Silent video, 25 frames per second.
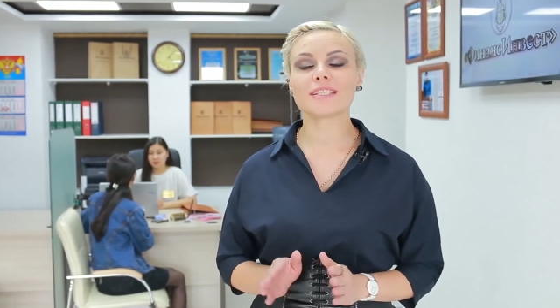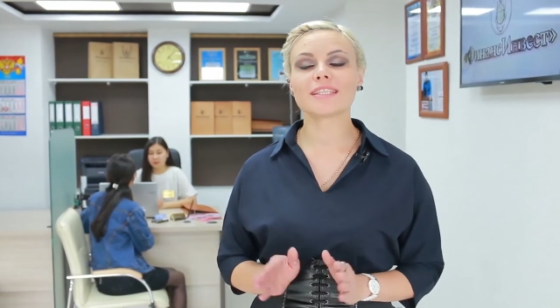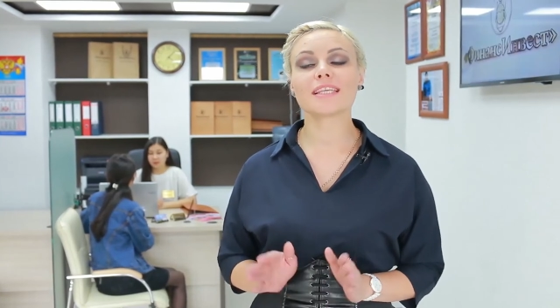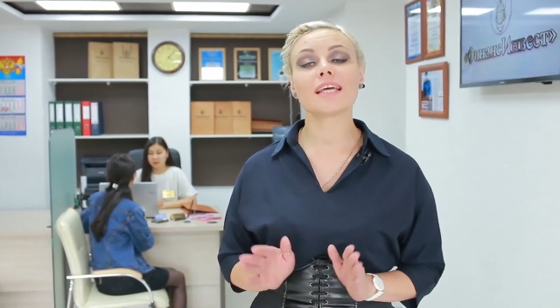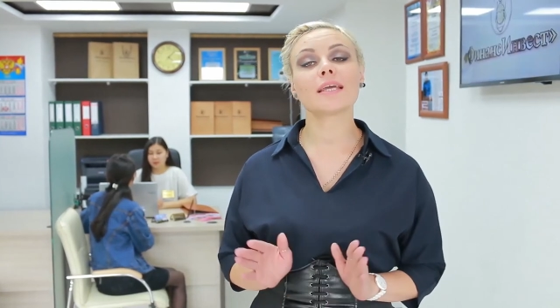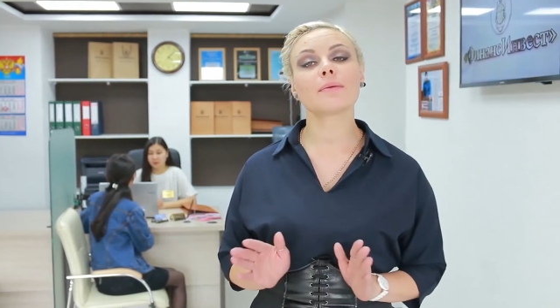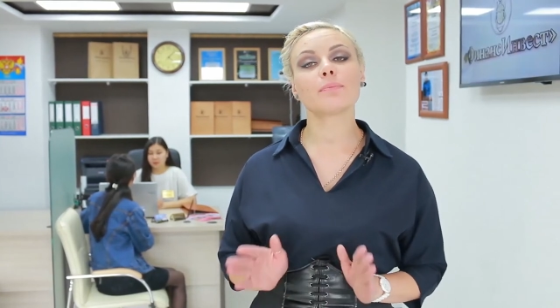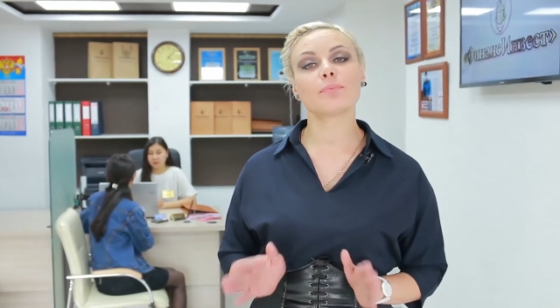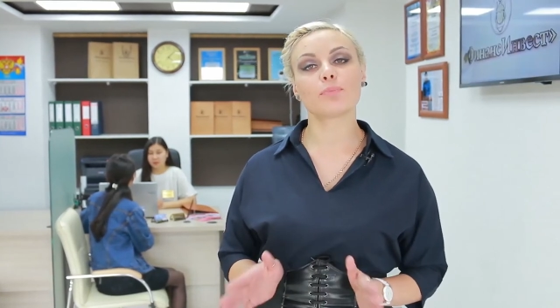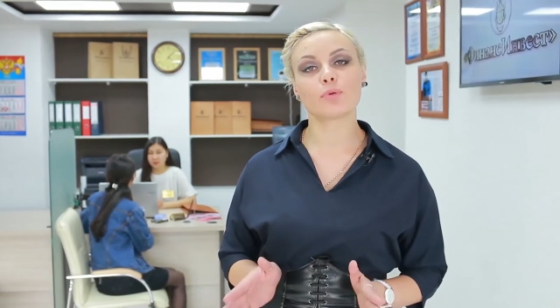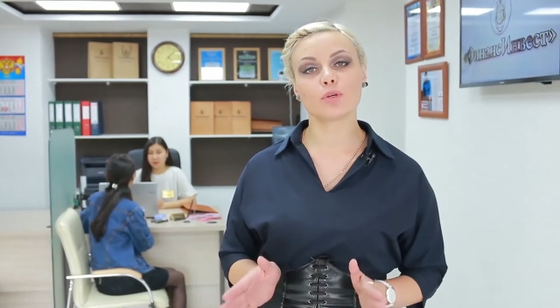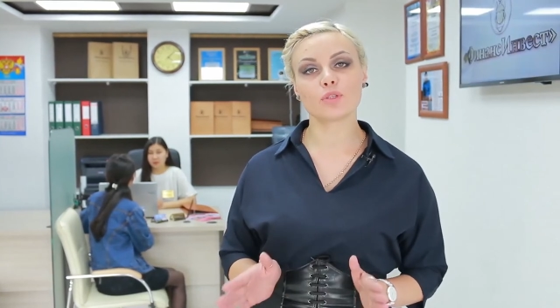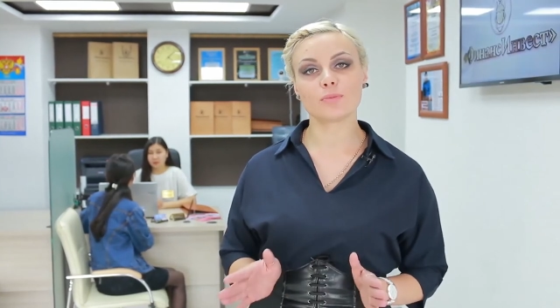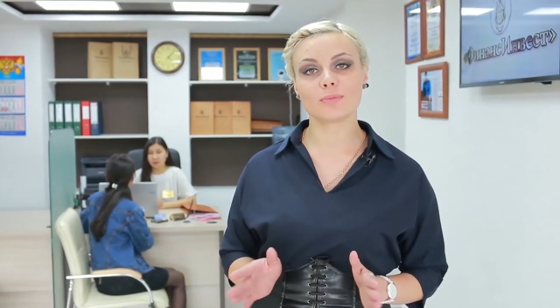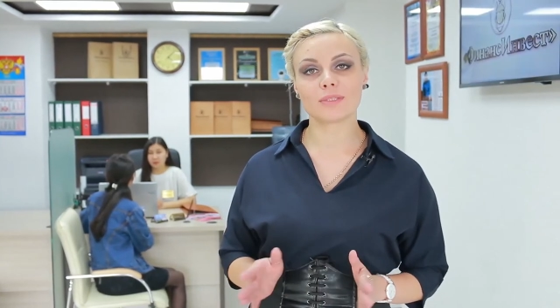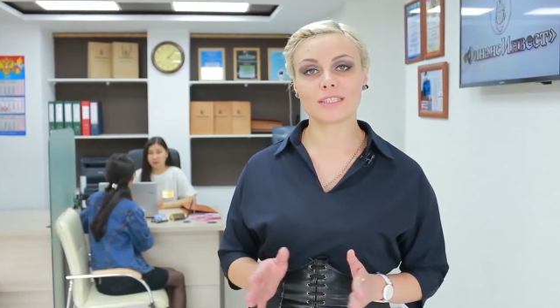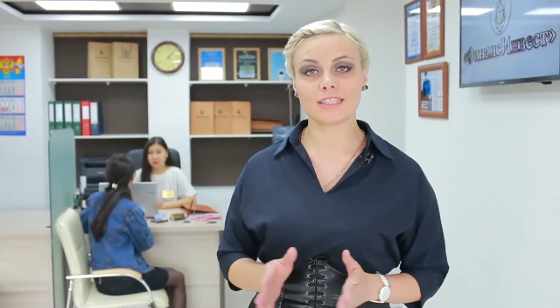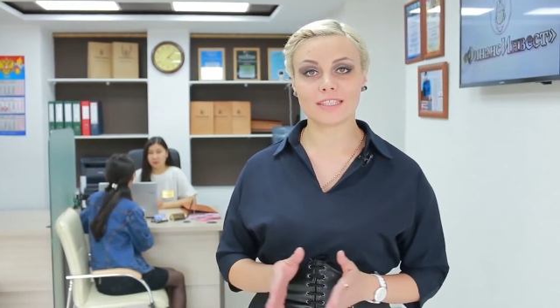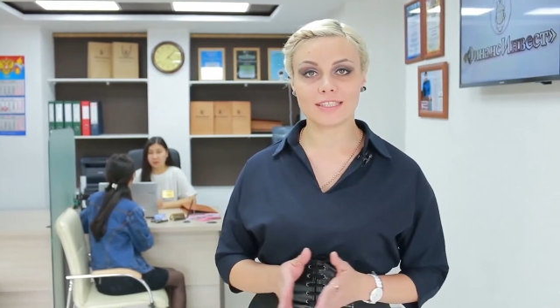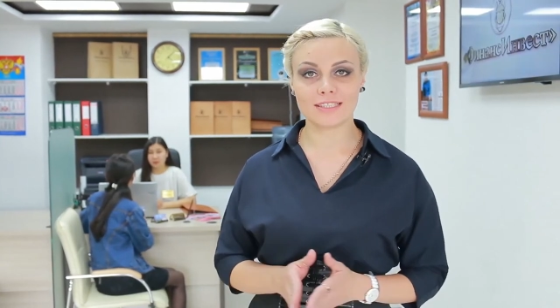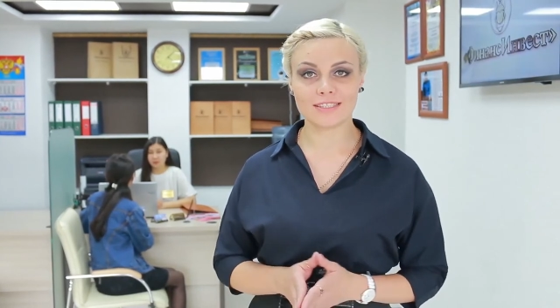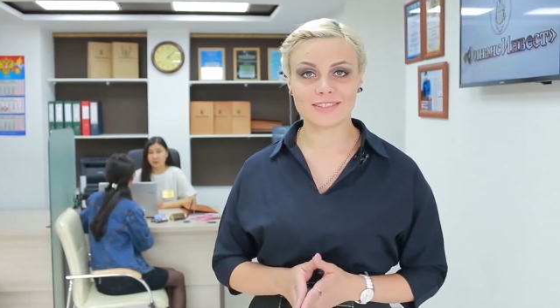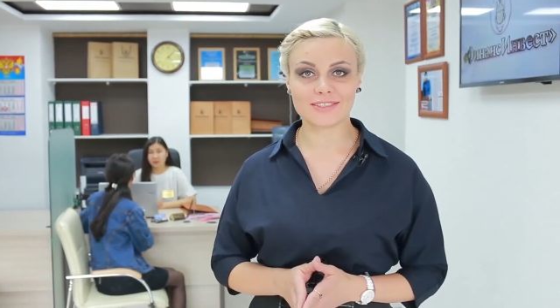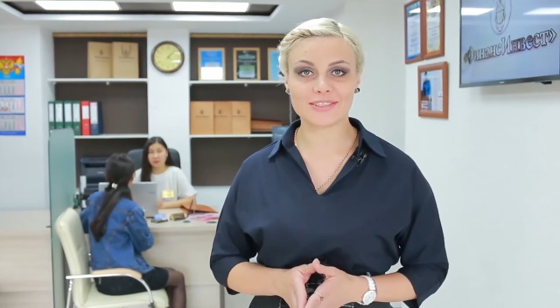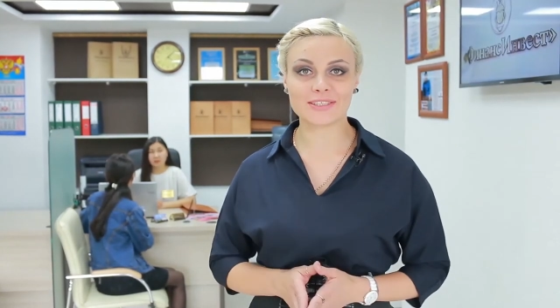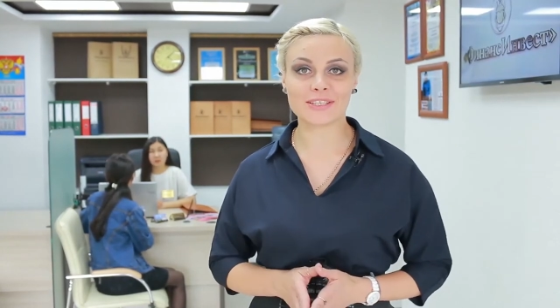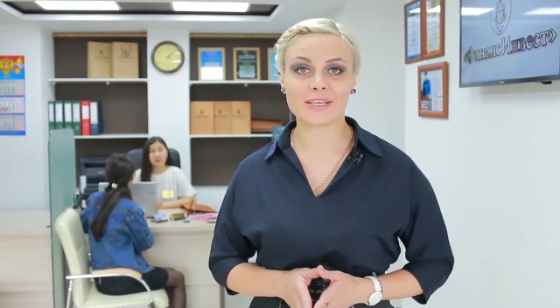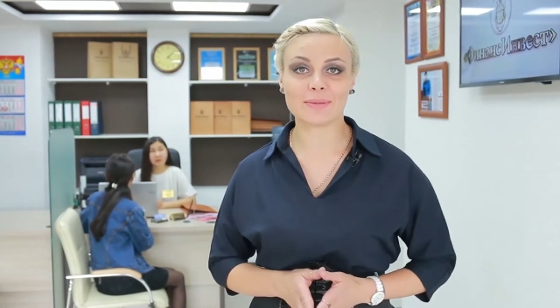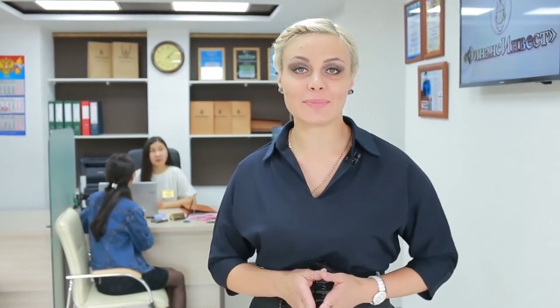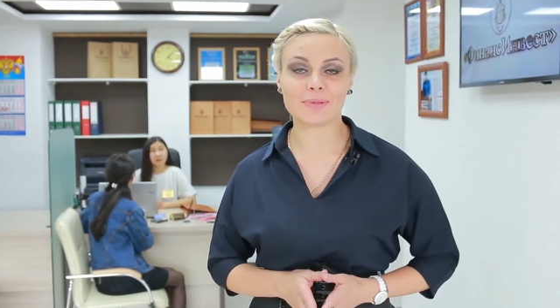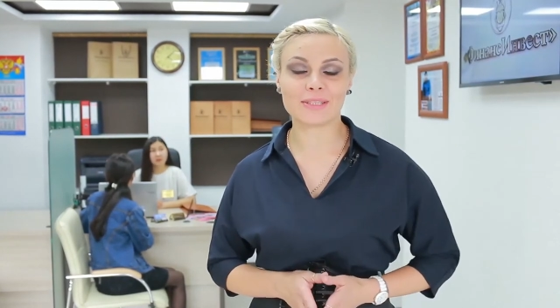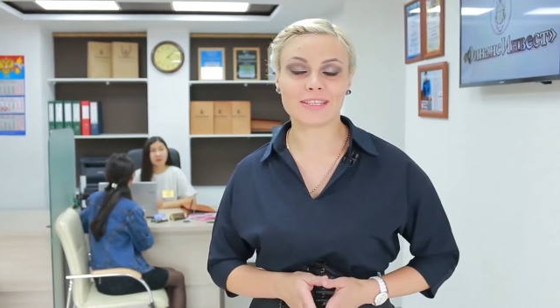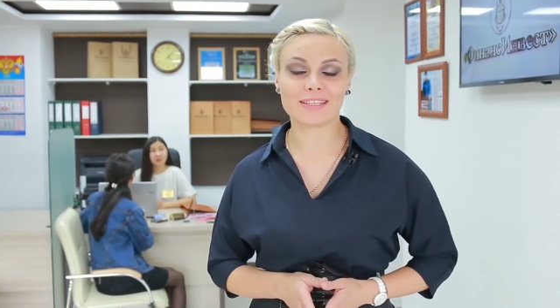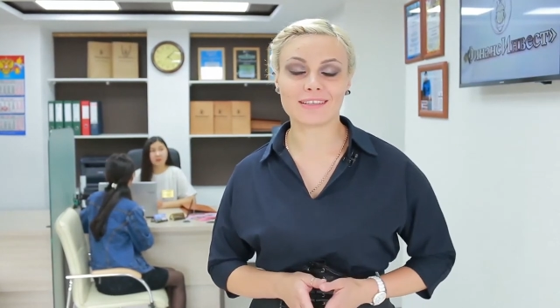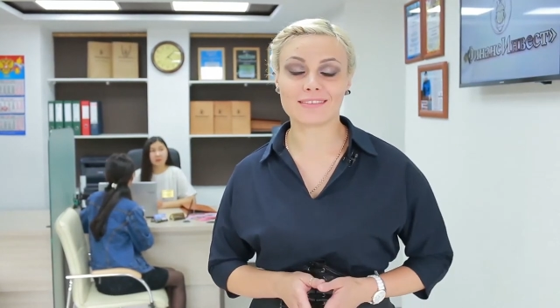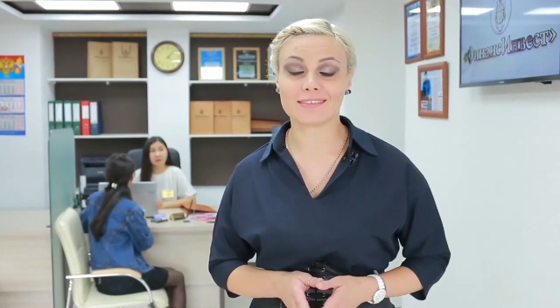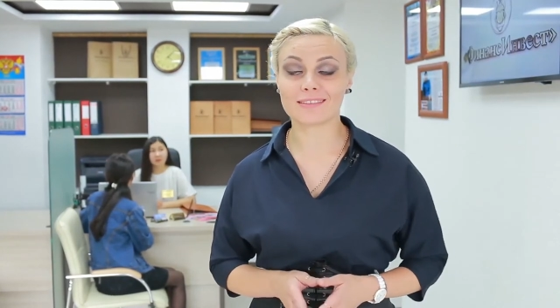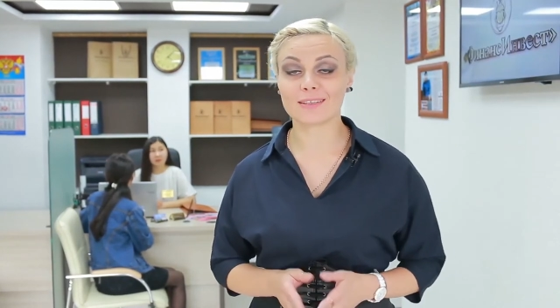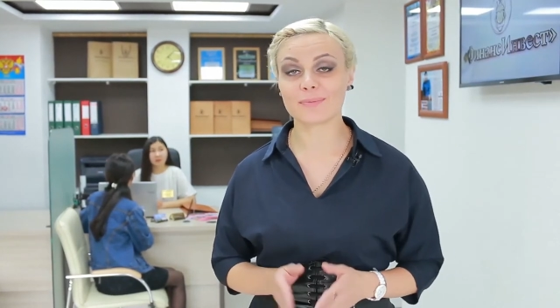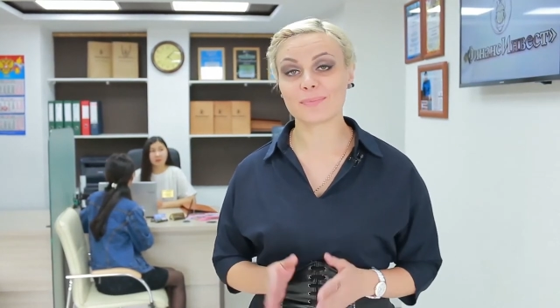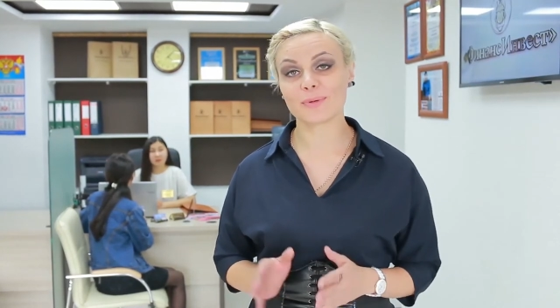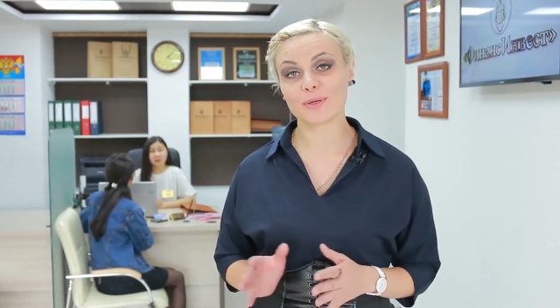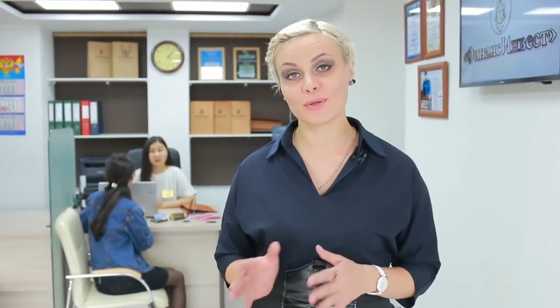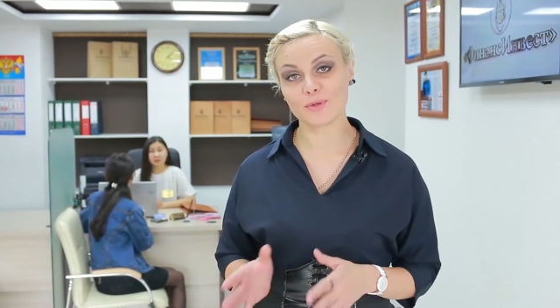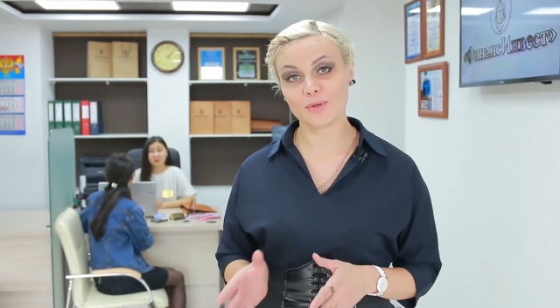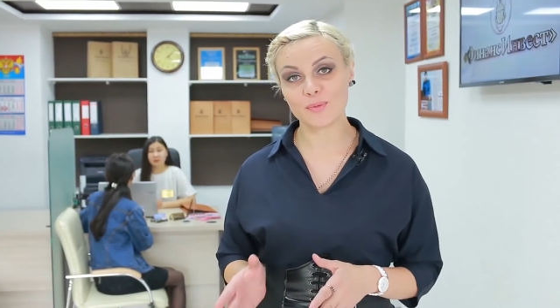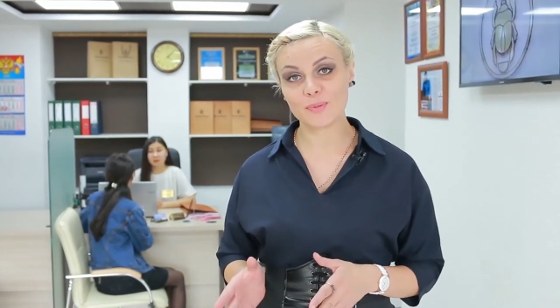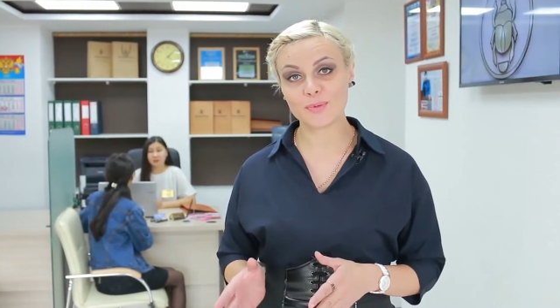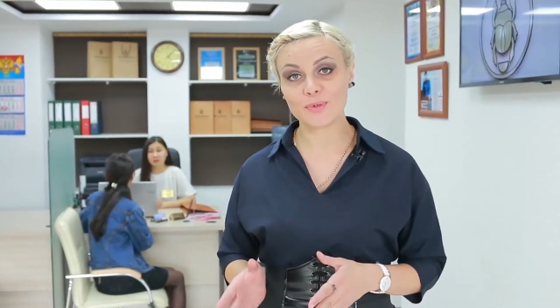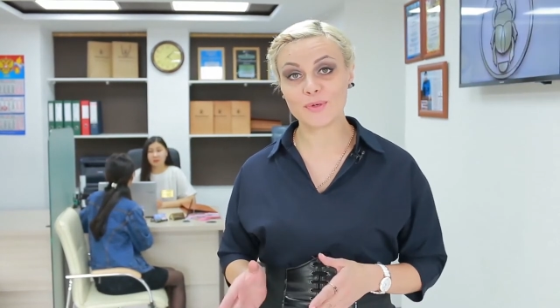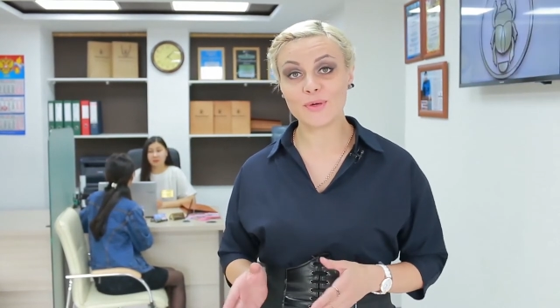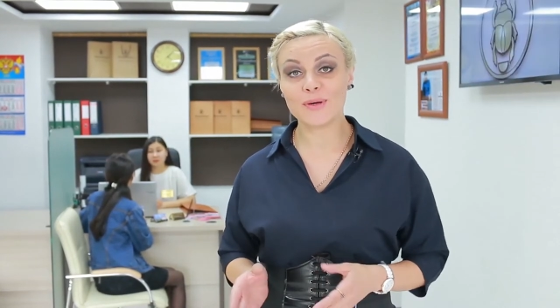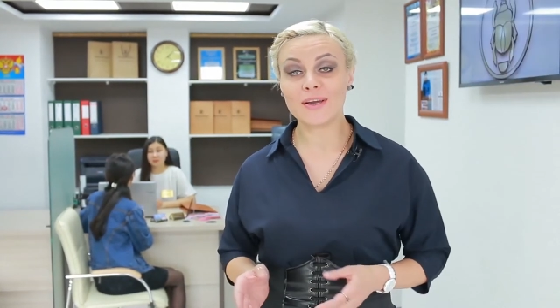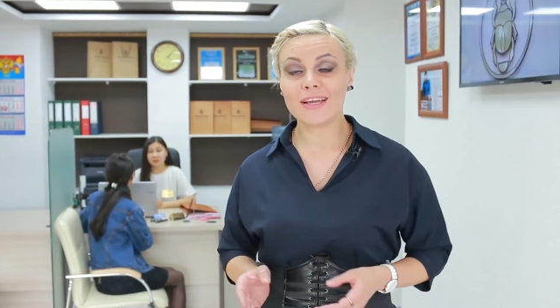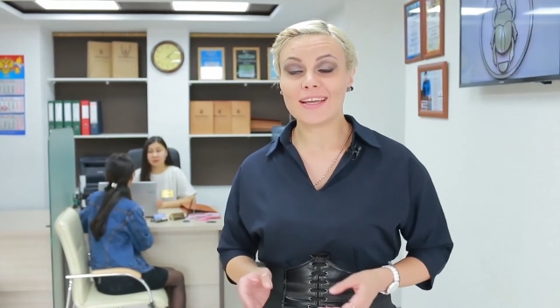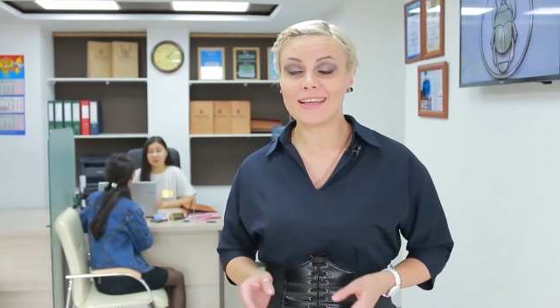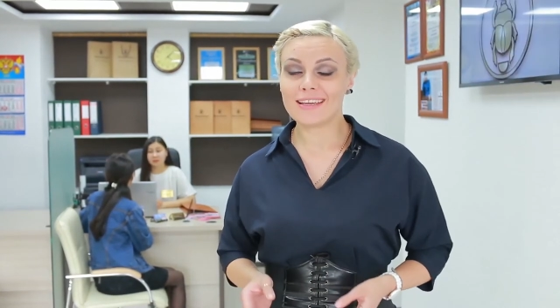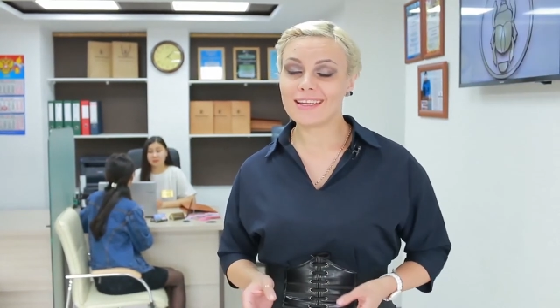займ под материнский капитал на покупку